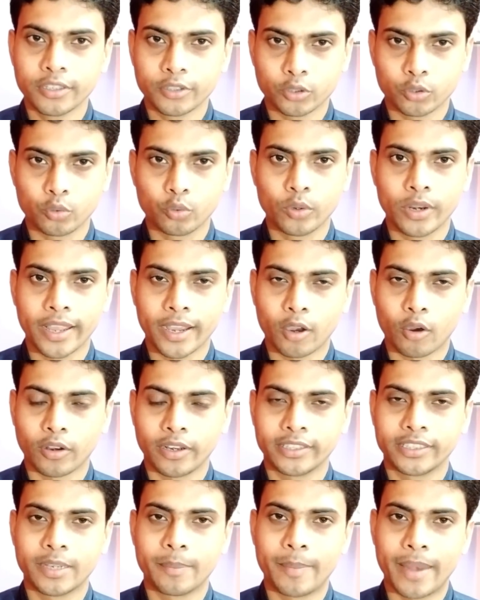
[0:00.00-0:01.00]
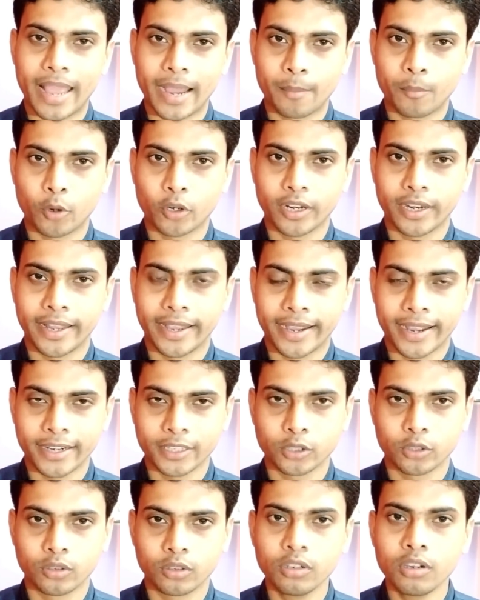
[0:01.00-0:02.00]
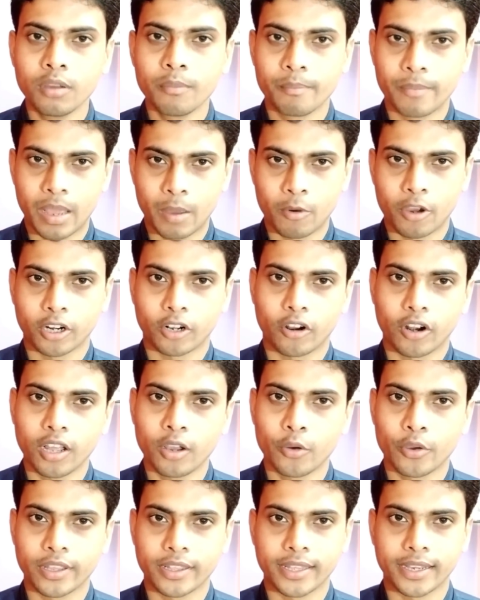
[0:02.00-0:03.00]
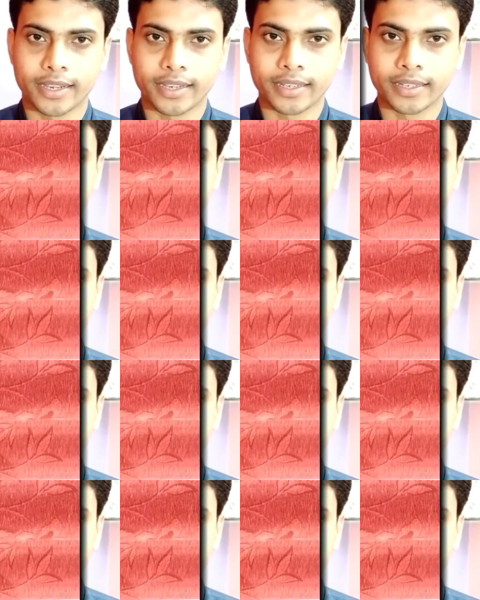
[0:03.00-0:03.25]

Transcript: স্কুলে কলেজে ব্ল্যাকবোর্ডে লেখার জন্য ব্যবহার করা হয়ে থাকে